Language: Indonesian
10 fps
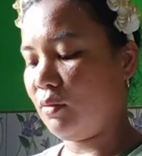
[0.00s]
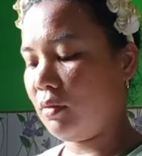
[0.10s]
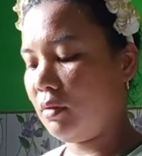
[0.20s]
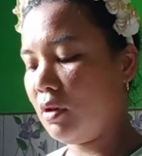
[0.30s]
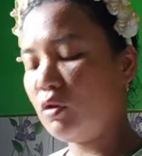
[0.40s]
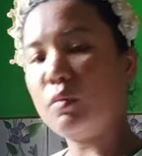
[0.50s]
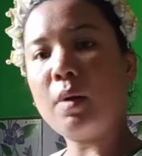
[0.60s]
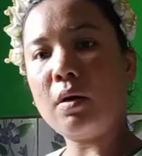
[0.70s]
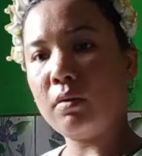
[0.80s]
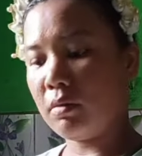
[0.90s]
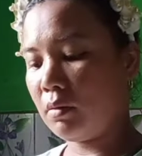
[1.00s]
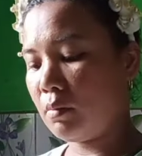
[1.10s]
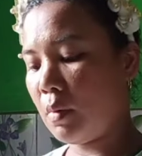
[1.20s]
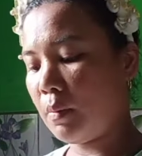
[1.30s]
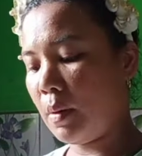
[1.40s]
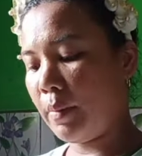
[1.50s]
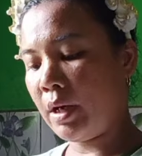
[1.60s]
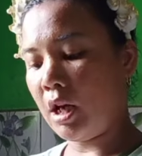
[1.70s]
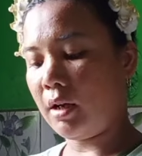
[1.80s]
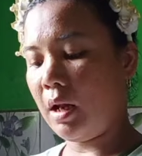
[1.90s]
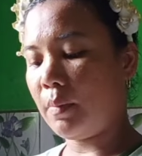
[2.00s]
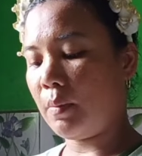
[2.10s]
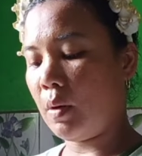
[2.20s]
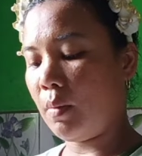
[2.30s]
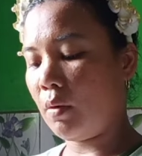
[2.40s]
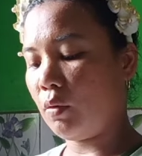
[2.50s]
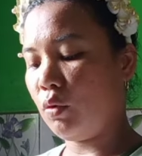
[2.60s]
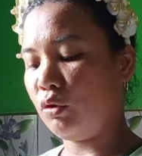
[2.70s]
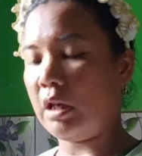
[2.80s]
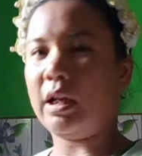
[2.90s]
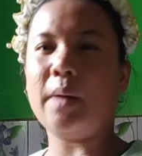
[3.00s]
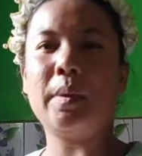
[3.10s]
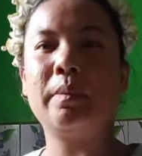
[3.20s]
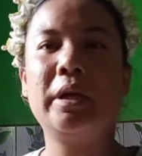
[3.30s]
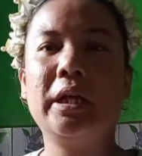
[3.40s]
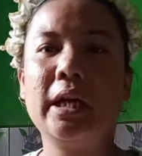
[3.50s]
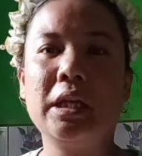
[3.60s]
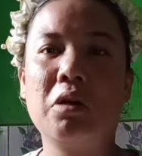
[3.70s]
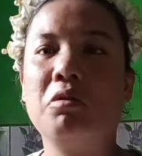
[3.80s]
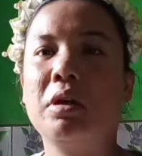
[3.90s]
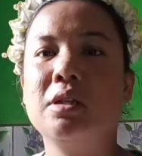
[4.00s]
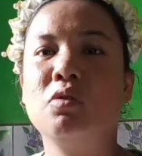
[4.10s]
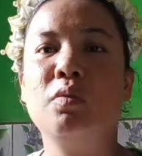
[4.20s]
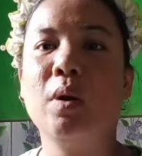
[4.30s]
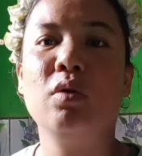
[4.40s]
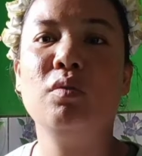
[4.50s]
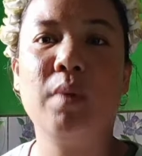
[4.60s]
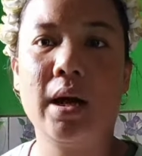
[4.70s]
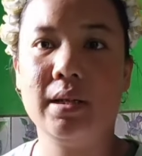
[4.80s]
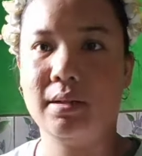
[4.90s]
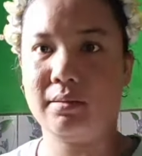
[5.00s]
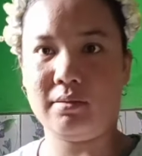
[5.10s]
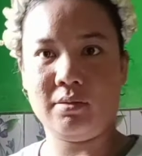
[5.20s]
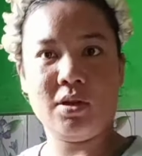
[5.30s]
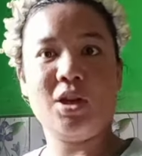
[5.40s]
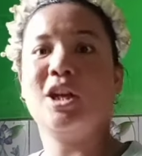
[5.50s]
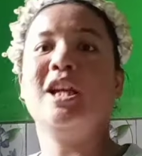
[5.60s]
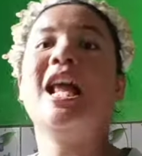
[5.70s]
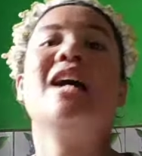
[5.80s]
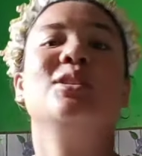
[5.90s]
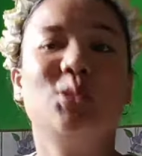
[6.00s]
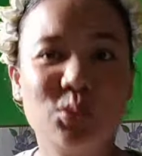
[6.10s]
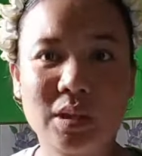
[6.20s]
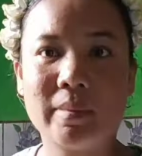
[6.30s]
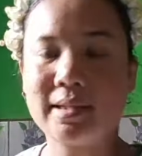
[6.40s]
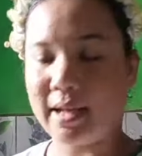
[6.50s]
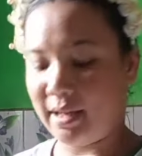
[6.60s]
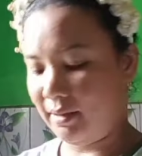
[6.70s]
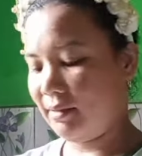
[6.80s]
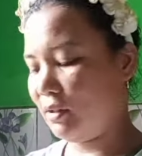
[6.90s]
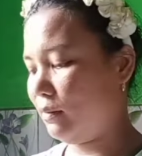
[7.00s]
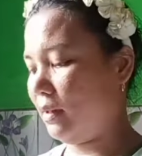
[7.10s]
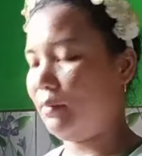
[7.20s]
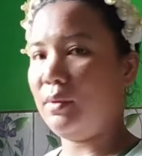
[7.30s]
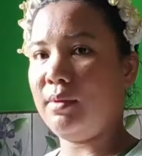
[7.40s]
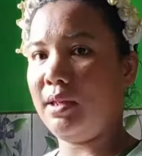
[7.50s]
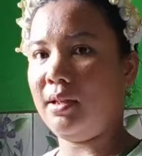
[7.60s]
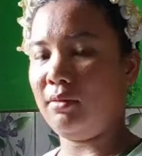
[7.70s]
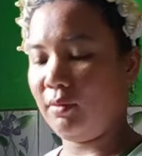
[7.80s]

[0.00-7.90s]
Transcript: itu pak um, bapak menda kenapa bapak ke hutan kapan meningkatnya kalau kerja ngupah-ngupah aja katanya langsung sama saya coba bibitnya itu